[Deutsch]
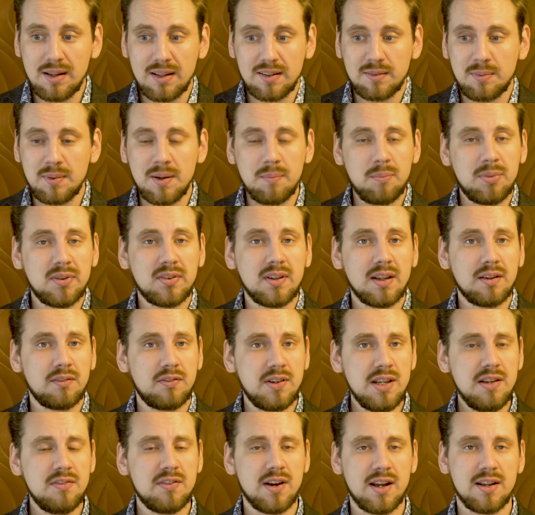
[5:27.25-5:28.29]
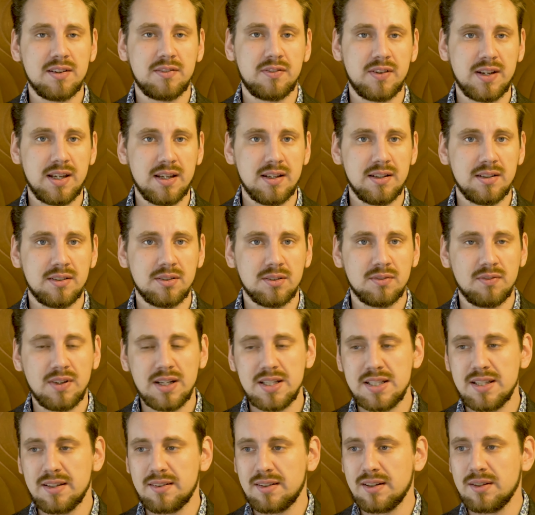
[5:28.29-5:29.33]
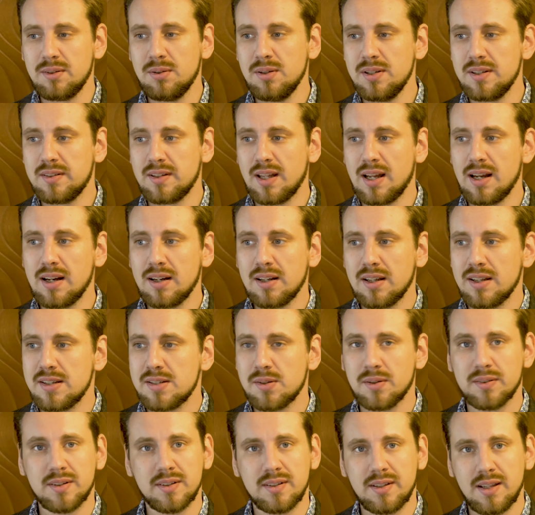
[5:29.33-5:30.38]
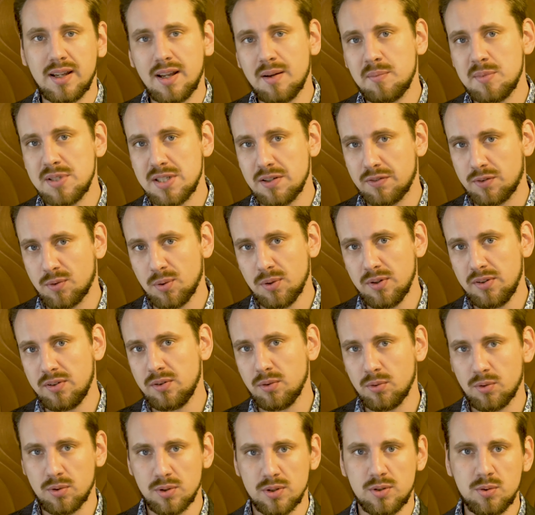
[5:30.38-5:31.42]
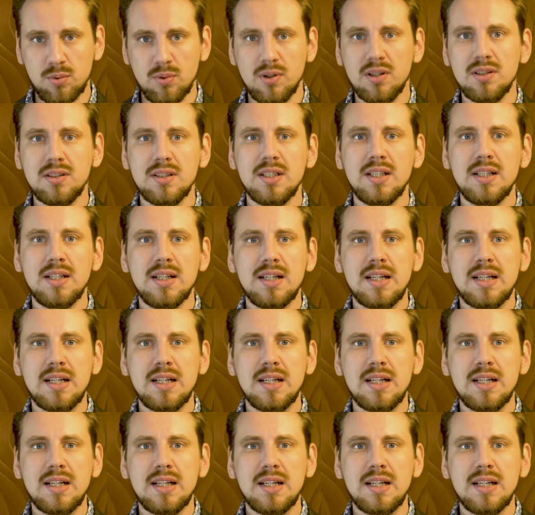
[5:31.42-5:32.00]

es mir ein bisschen an Vielfalt fehlt. Und wenn ich jetzt natürlich sage, ich konzentriere mich auf Kunst und Kultur,